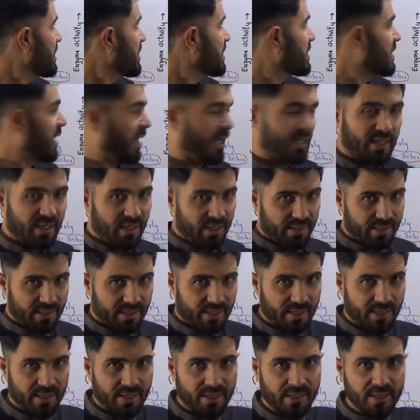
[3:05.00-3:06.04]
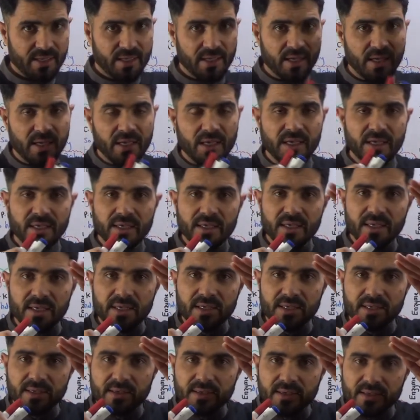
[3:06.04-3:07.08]
की तादाद है
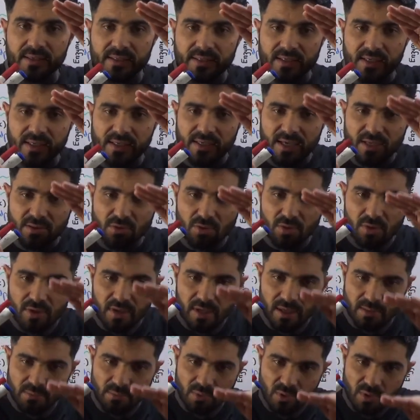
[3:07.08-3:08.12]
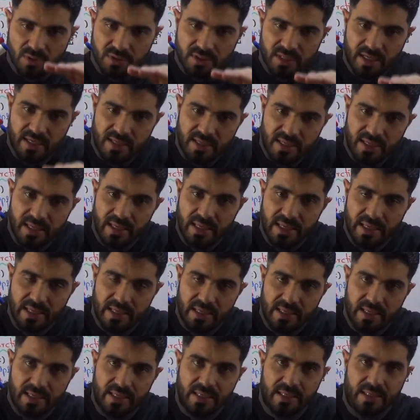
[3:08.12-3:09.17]
ये या तो कम हो जाएगी
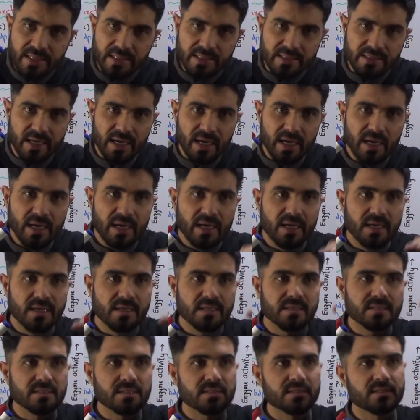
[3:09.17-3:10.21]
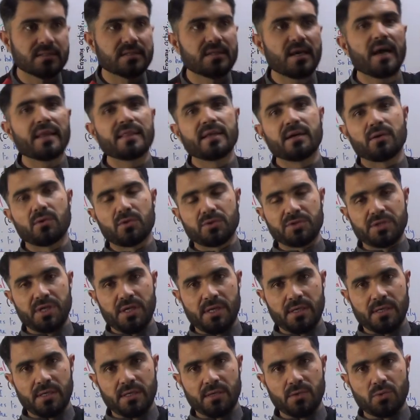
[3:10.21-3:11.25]
या ज़्यादा हो
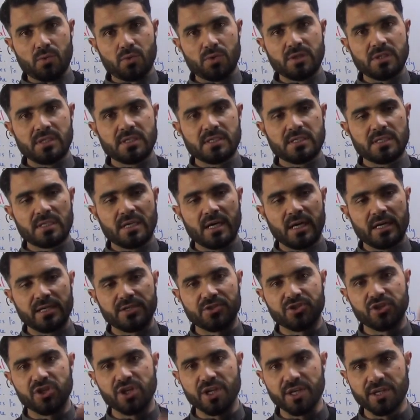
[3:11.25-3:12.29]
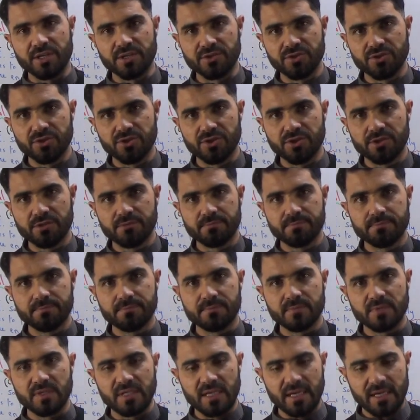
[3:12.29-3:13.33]
जाएगी तो दिस इज़ कॉल्ड चेंज
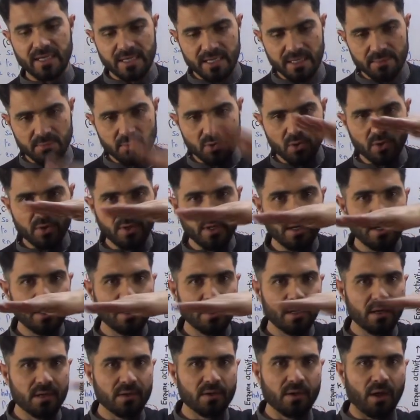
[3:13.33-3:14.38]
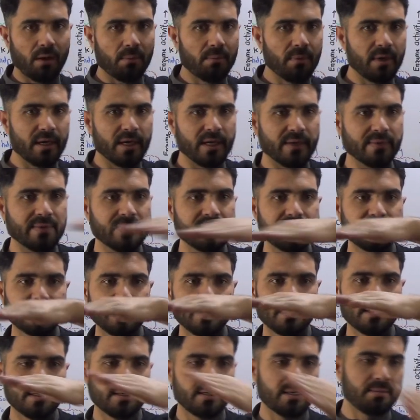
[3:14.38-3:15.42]
या कम होना नॉर्मल लेवल
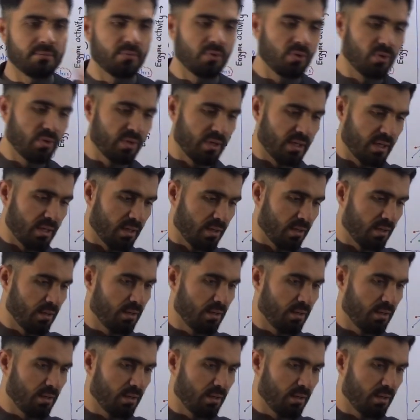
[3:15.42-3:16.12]
से कम होना